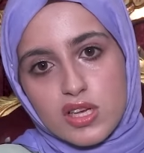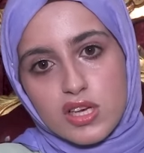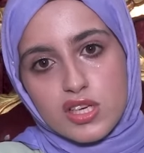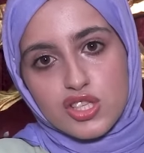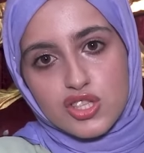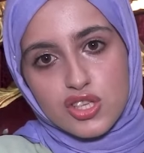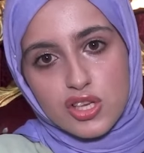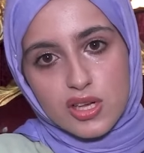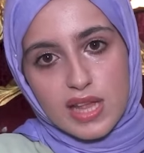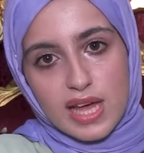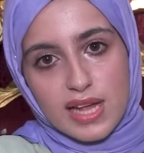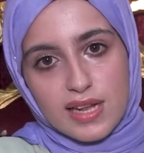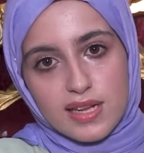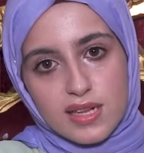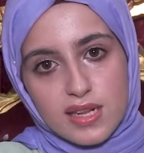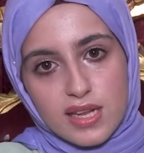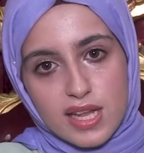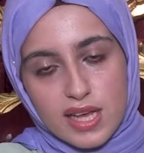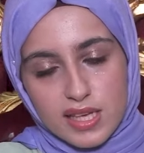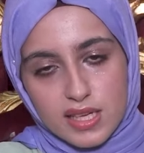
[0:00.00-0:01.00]
يشتغل على
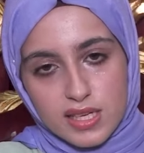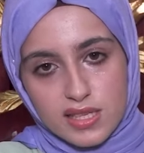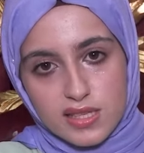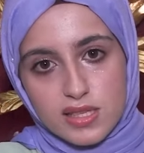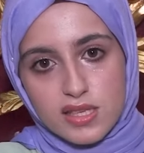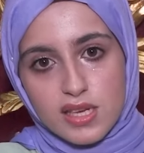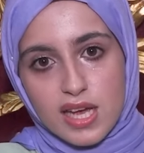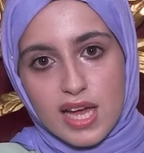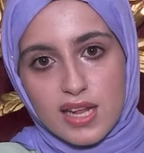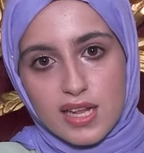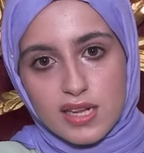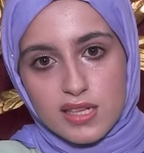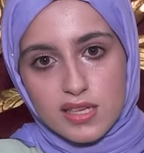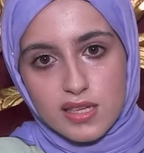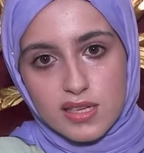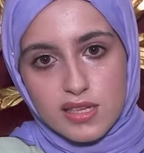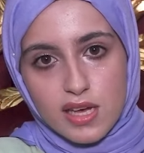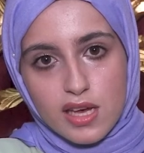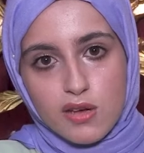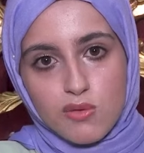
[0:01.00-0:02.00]
الكدني على
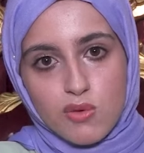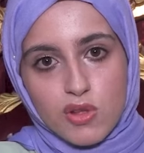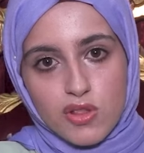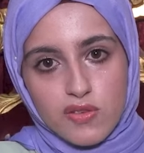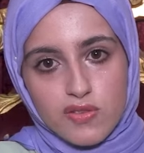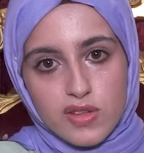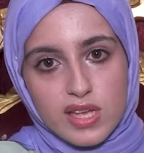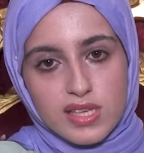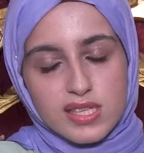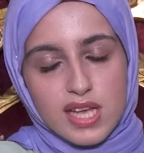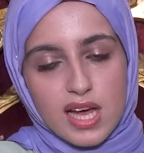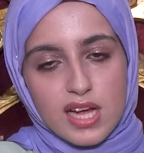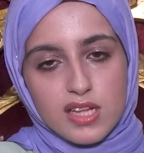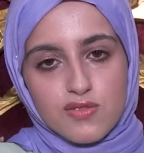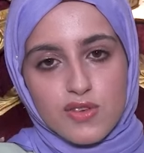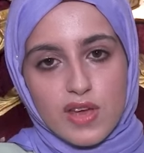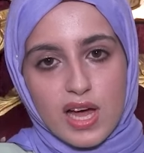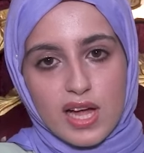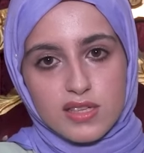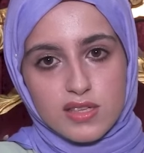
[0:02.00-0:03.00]
الكلية وظيفته يساعد
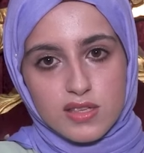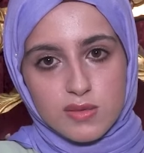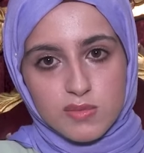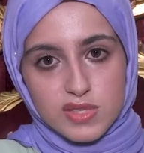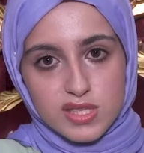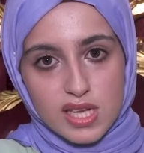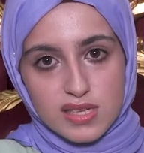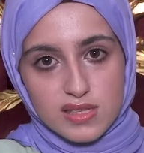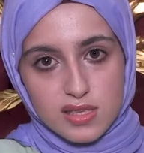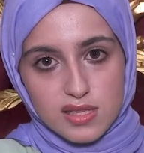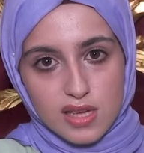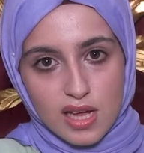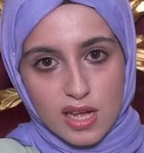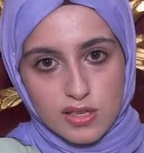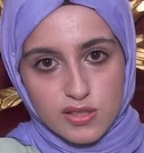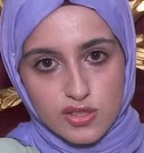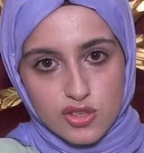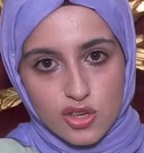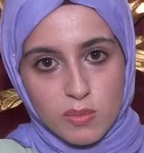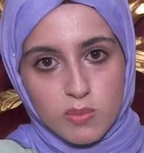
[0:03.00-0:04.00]
في إعادة امتصاص
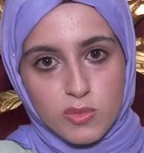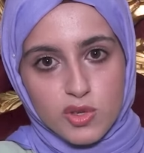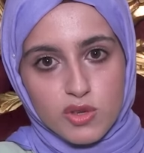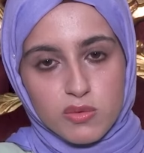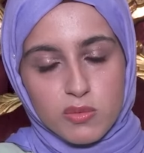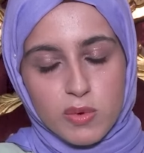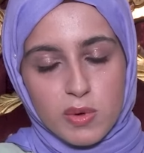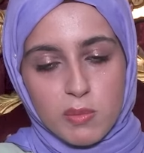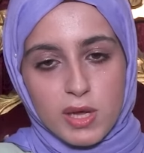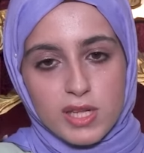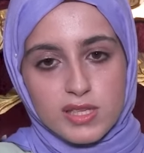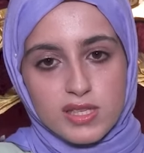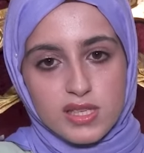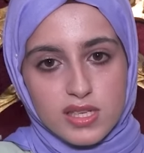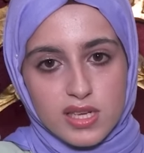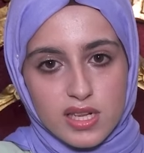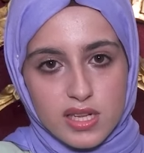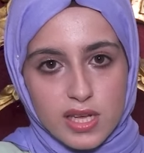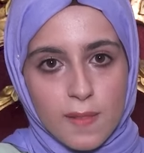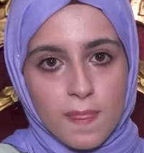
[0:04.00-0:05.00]
الكالسيوم من نبيبات
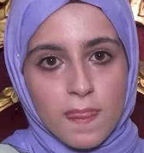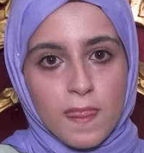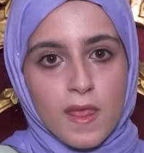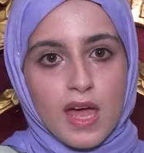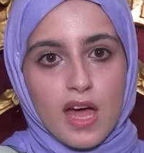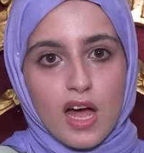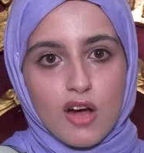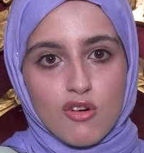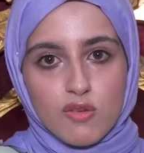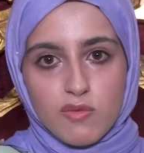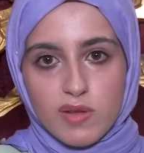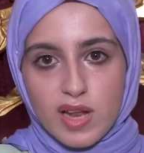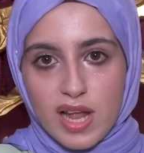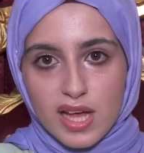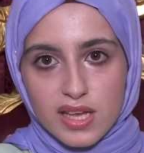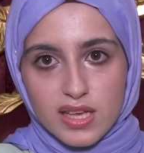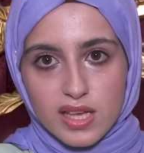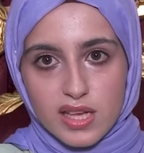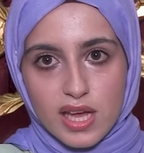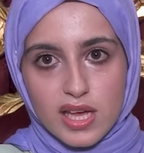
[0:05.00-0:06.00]
الكلية هو
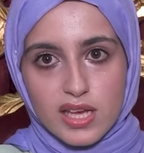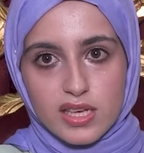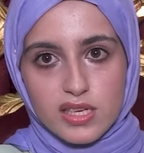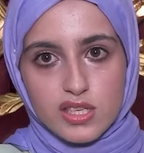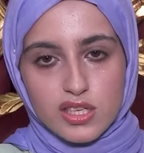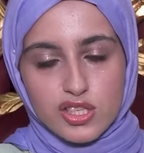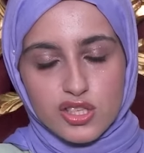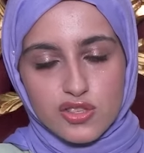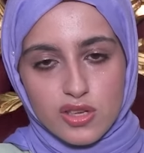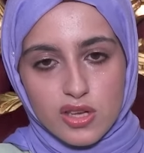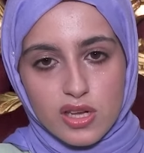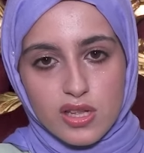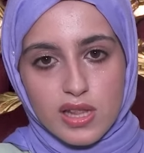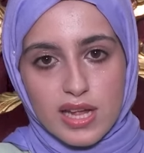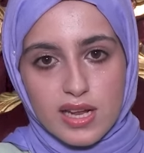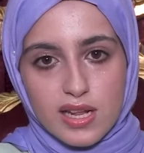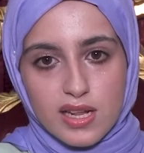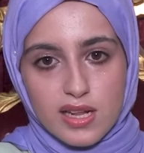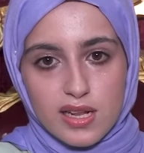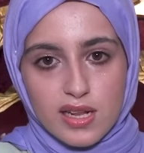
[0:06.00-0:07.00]
بالحقيقة يشتغل
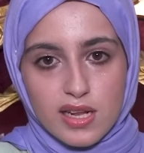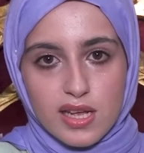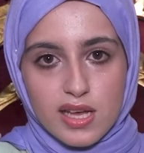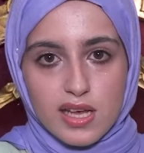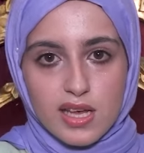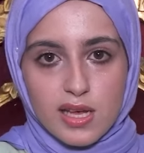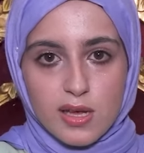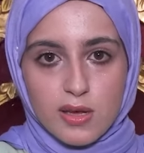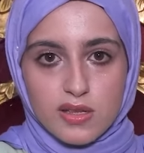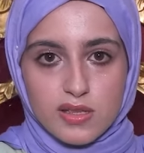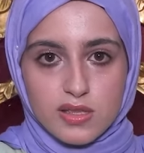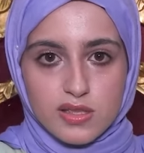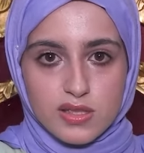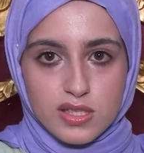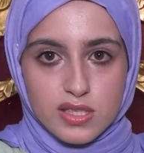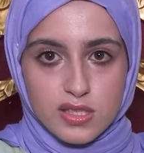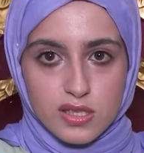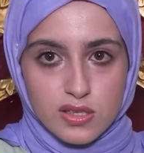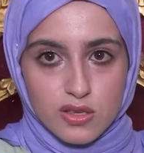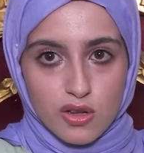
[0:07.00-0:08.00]
على
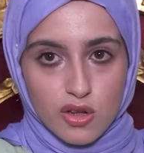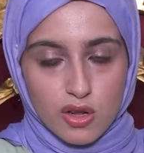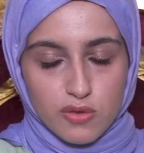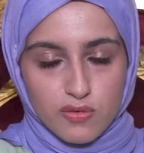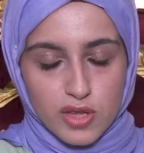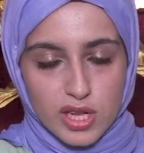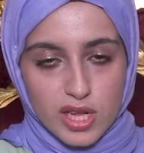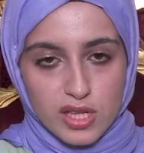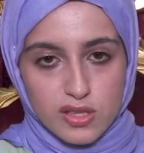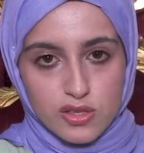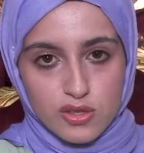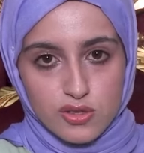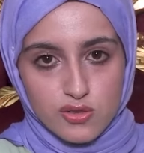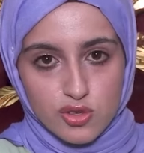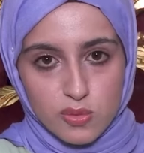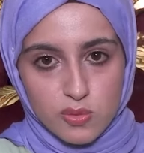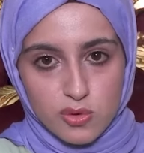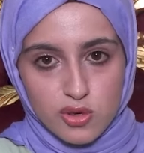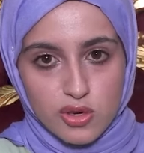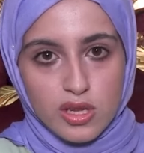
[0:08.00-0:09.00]
الديسكونفيليتد
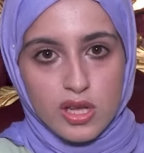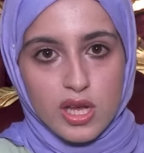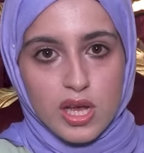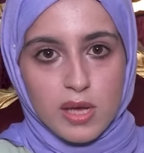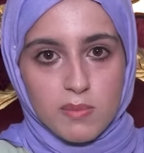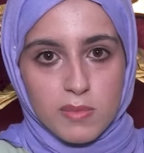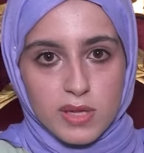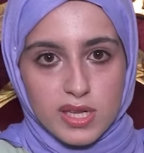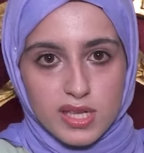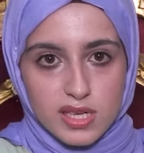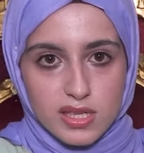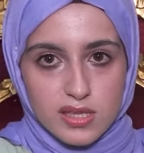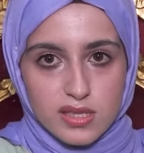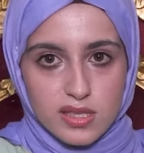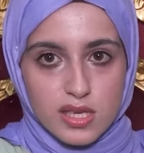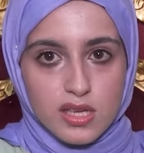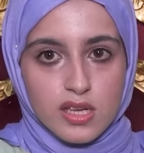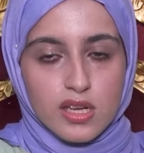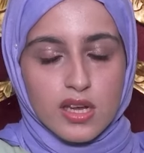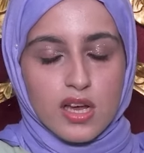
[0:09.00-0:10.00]
تيوبيول
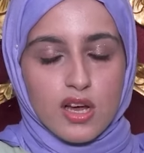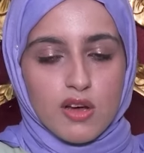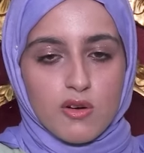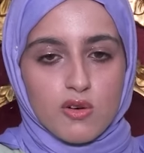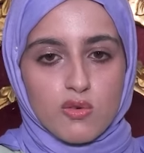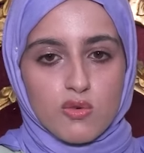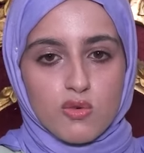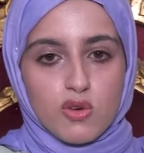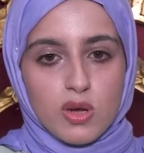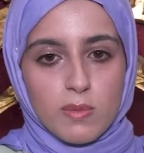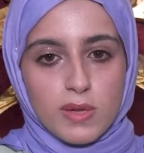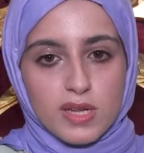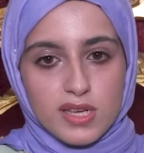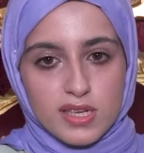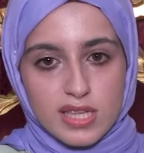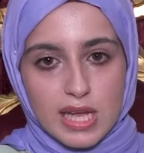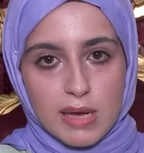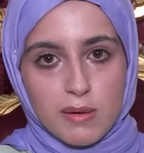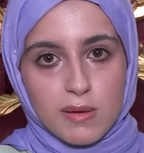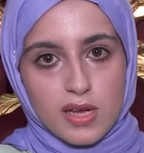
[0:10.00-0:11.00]
بالكدني
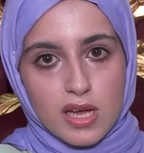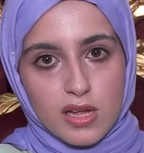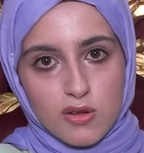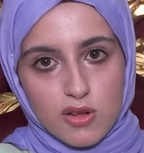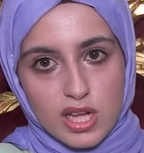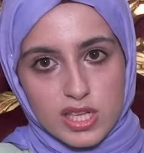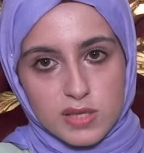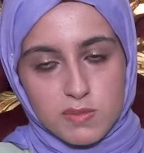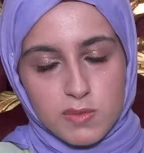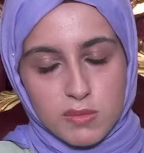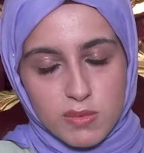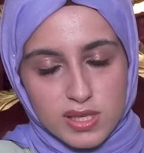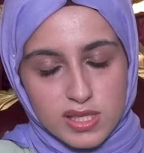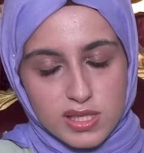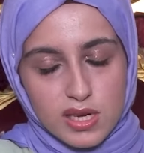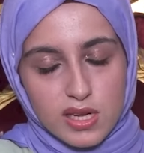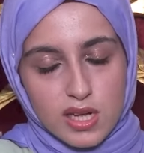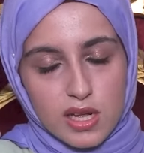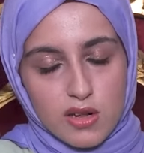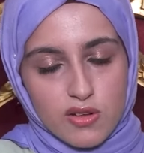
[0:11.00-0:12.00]
وبالكتاب كانوا كاتبين
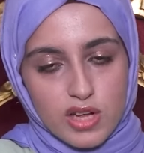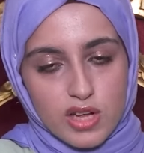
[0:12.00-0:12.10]
المصدر كانوا